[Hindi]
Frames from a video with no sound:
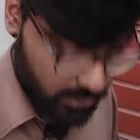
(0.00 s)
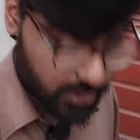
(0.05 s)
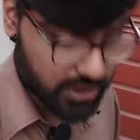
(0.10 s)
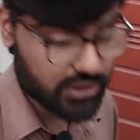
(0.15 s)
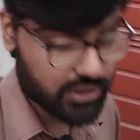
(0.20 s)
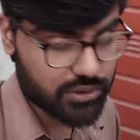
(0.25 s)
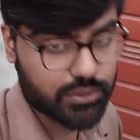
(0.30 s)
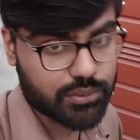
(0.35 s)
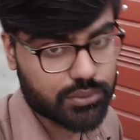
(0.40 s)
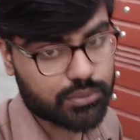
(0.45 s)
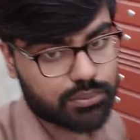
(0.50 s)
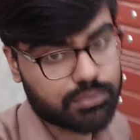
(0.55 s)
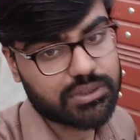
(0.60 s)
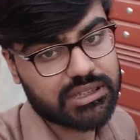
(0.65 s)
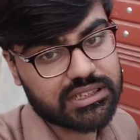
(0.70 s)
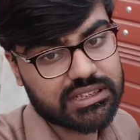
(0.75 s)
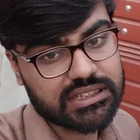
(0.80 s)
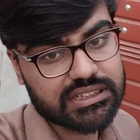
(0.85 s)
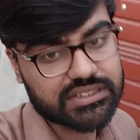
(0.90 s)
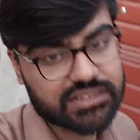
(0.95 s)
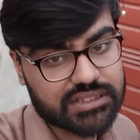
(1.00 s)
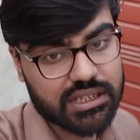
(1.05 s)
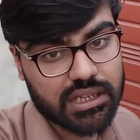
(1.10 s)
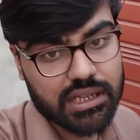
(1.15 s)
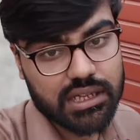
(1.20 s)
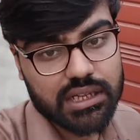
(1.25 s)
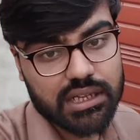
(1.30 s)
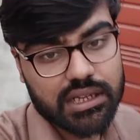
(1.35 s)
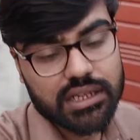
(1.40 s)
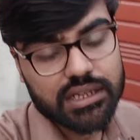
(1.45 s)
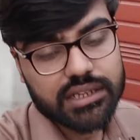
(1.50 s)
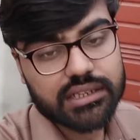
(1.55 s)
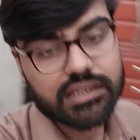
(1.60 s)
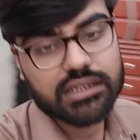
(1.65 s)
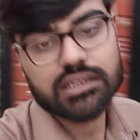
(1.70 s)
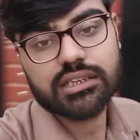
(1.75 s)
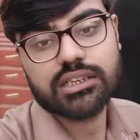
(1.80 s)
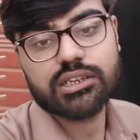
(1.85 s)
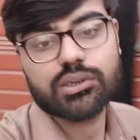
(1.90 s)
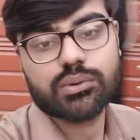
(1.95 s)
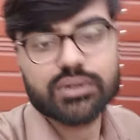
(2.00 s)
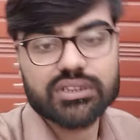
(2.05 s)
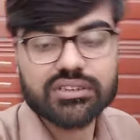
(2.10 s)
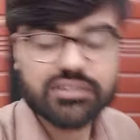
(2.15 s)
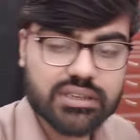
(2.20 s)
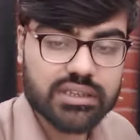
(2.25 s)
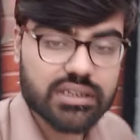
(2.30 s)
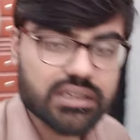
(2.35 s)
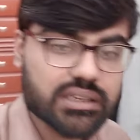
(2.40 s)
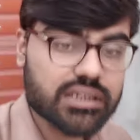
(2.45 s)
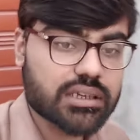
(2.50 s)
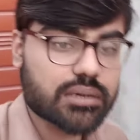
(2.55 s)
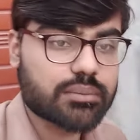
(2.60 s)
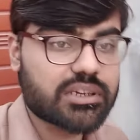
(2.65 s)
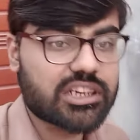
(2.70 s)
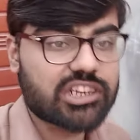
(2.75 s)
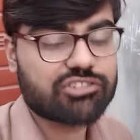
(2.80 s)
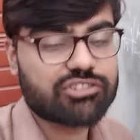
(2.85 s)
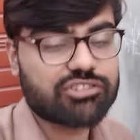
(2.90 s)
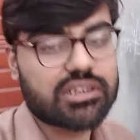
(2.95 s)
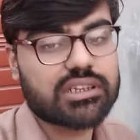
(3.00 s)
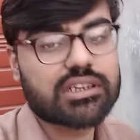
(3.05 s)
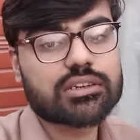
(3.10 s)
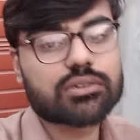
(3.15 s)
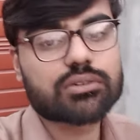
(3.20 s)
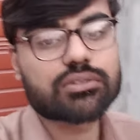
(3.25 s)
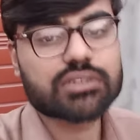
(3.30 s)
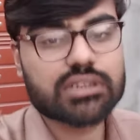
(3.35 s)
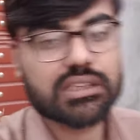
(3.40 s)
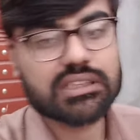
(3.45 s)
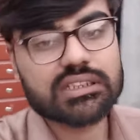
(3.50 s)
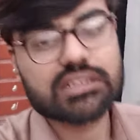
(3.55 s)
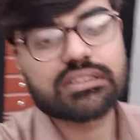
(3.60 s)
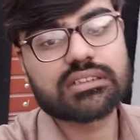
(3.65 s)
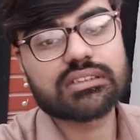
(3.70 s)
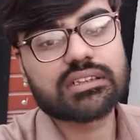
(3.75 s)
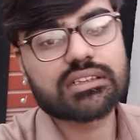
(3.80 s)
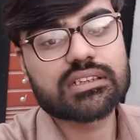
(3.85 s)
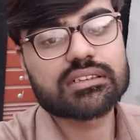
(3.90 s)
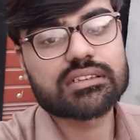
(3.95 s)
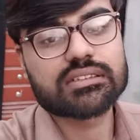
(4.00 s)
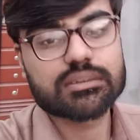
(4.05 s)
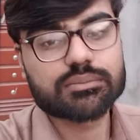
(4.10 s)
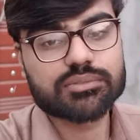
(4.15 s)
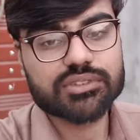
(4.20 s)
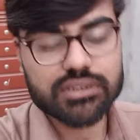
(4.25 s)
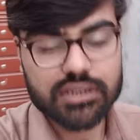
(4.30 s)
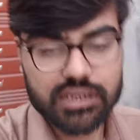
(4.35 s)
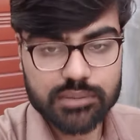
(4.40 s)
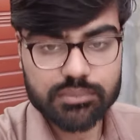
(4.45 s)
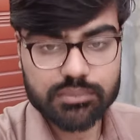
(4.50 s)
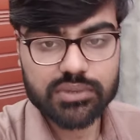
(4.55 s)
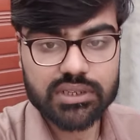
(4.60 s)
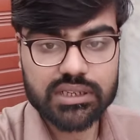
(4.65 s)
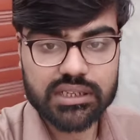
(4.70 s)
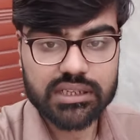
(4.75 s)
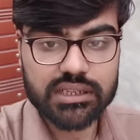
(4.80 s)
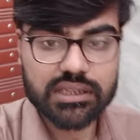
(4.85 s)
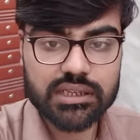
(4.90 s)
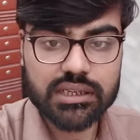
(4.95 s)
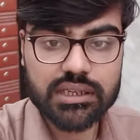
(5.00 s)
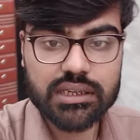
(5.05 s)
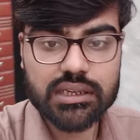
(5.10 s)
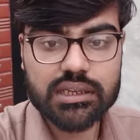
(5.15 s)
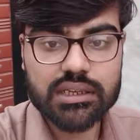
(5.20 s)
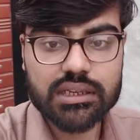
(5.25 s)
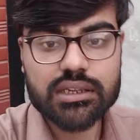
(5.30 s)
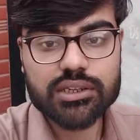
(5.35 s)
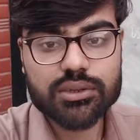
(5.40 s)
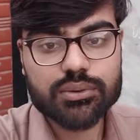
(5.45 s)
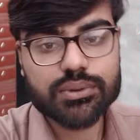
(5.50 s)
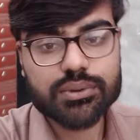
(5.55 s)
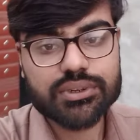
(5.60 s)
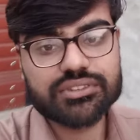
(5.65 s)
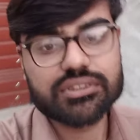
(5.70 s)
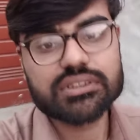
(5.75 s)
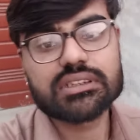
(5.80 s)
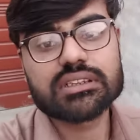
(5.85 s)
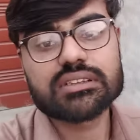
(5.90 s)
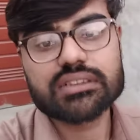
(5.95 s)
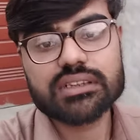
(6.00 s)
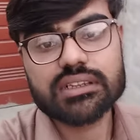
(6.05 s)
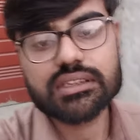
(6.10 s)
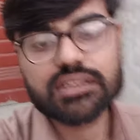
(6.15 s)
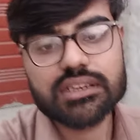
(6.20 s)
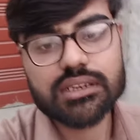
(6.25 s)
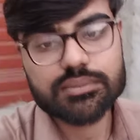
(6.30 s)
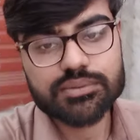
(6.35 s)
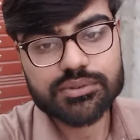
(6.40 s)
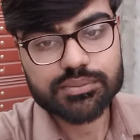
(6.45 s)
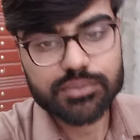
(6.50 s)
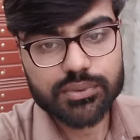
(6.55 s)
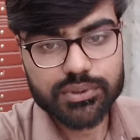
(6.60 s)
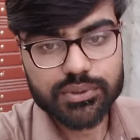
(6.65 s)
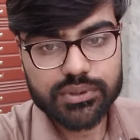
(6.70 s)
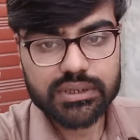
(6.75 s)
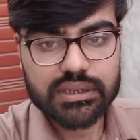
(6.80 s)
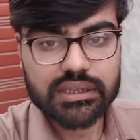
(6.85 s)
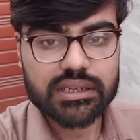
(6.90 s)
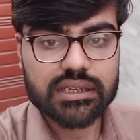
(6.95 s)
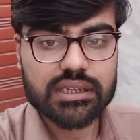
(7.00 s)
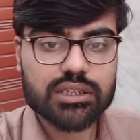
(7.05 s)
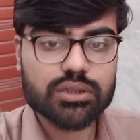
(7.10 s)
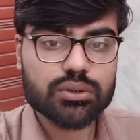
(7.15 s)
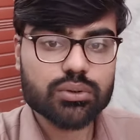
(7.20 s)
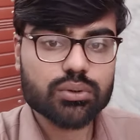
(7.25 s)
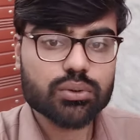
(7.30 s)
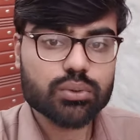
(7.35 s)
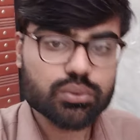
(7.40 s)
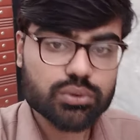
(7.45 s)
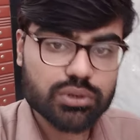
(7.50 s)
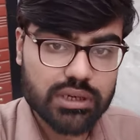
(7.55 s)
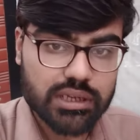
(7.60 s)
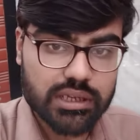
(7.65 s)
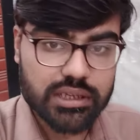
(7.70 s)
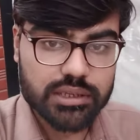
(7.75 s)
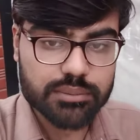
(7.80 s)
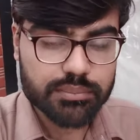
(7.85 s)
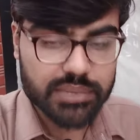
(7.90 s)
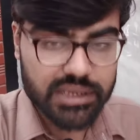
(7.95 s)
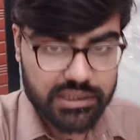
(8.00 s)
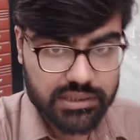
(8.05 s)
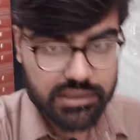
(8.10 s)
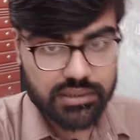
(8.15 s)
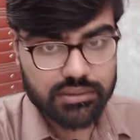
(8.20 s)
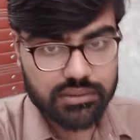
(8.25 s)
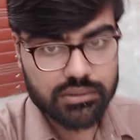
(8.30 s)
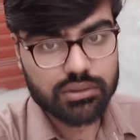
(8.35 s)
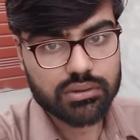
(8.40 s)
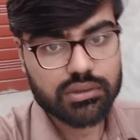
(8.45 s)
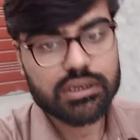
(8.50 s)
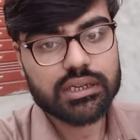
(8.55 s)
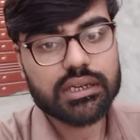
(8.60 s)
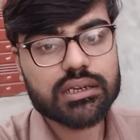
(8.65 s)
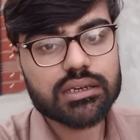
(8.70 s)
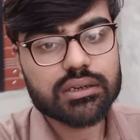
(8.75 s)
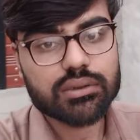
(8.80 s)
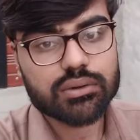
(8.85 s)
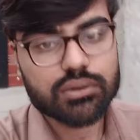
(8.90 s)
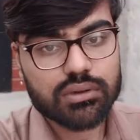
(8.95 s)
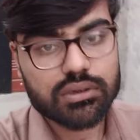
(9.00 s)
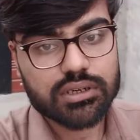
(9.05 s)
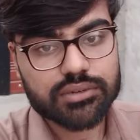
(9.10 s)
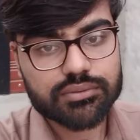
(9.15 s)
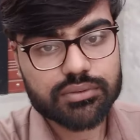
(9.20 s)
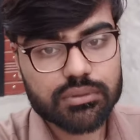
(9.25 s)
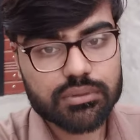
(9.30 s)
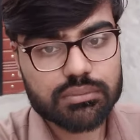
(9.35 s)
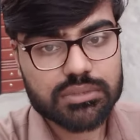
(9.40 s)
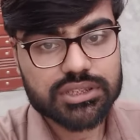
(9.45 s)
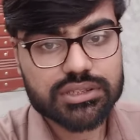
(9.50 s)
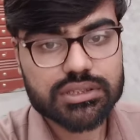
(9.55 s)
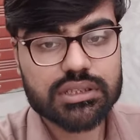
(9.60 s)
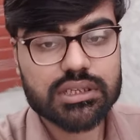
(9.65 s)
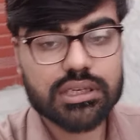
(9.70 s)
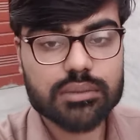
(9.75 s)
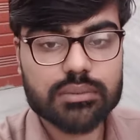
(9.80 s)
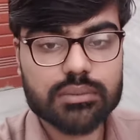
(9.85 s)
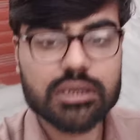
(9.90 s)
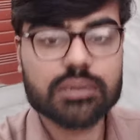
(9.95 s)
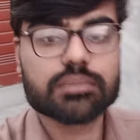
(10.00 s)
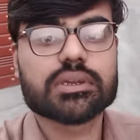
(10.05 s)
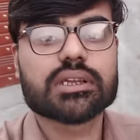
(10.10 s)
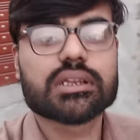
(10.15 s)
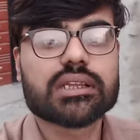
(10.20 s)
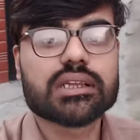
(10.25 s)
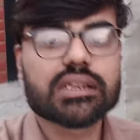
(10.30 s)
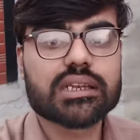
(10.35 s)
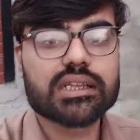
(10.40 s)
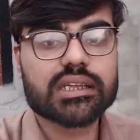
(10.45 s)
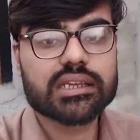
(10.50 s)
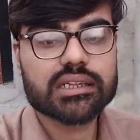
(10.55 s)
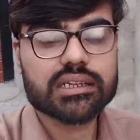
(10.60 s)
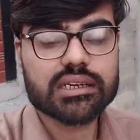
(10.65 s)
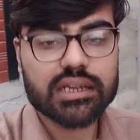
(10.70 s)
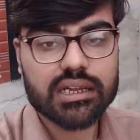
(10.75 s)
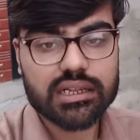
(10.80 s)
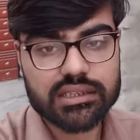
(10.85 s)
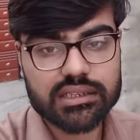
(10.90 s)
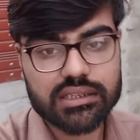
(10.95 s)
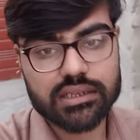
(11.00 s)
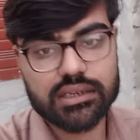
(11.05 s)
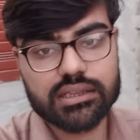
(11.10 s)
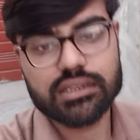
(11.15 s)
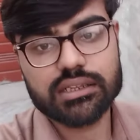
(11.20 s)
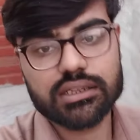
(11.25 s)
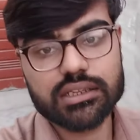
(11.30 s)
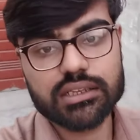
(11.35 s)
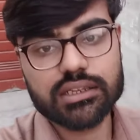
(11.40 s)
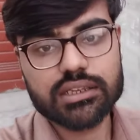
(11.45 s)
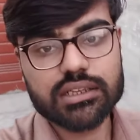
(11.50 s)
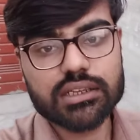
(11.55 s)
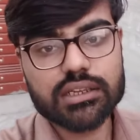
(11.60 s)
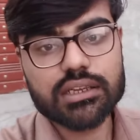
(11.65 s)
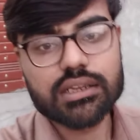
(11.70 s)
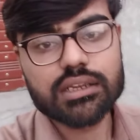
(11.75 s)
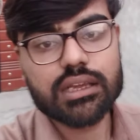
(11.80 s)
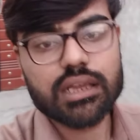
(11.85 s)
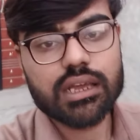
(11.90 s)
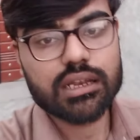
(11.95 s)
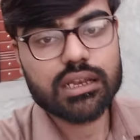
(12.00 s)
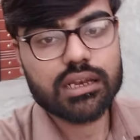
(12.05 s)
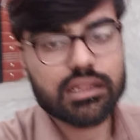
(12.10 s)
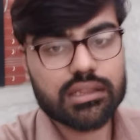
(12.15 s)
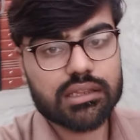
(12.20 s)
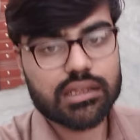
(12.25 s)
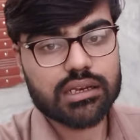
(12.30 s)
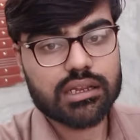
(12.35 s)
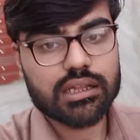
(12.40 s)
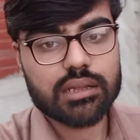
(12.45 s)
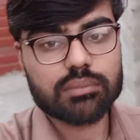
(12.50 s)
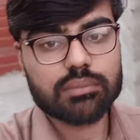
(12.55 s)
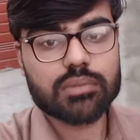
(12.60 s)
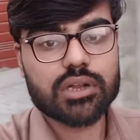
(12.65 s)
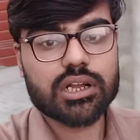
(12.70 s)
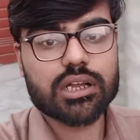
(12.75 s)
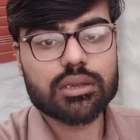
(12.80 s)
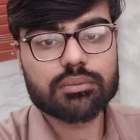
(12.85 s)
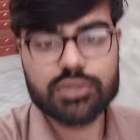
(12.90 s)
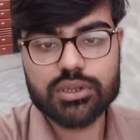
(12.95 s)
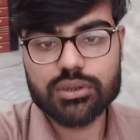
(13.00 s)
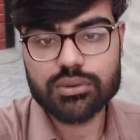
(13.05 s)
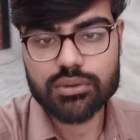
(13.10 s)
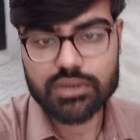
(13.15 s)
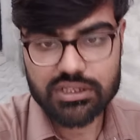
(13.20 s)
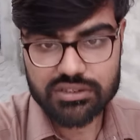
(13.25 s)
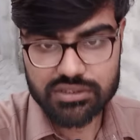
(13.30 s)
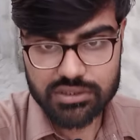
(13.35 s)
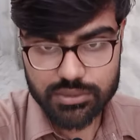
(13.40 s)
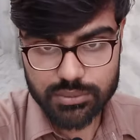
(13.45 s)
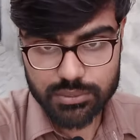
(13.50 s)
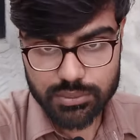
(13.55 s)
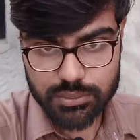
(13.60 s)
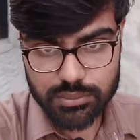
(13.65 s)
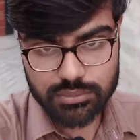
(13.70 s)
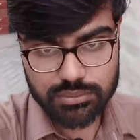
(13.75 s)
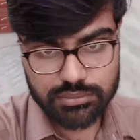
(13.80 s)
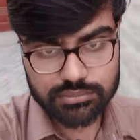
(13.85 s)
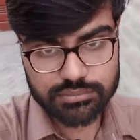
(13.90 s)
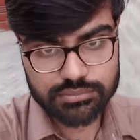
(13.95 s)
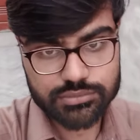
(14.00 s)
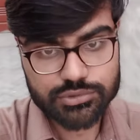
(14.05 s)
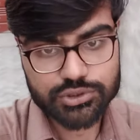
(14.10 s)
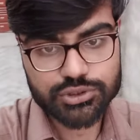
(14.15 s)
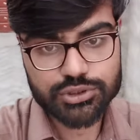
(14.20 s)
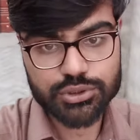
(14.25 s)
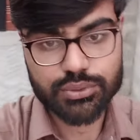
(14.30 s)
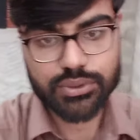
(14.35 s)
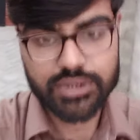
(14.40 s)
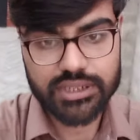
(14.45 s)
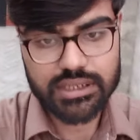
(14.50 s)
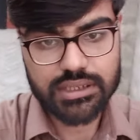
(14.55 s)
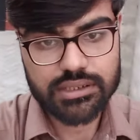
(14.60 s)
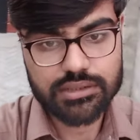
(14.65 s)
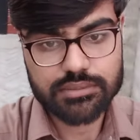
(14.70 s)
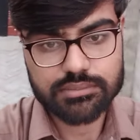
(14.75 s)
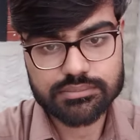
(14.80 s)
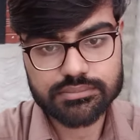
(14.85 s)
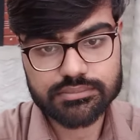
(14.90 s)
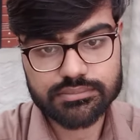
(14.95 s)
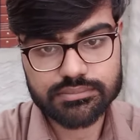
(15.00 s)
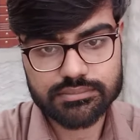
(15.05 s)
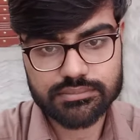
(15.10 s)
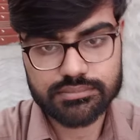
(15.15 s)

होगी तो प्लीज़ एक रिक्वेस्ट है कि हमारे चैनल को ज़्यादा से ज़्यादा सब्सक्राइब करें क्योंकि जितना ज़्यादा आप सपोर्ट करेंगे तो उतना ही बेहतर कंटेंट और इन्फॉर्मेशन हम आपके लिए लेकर आते रहेंगे अल्लाह ताला आपका हामी नासिर हो शुक्रिया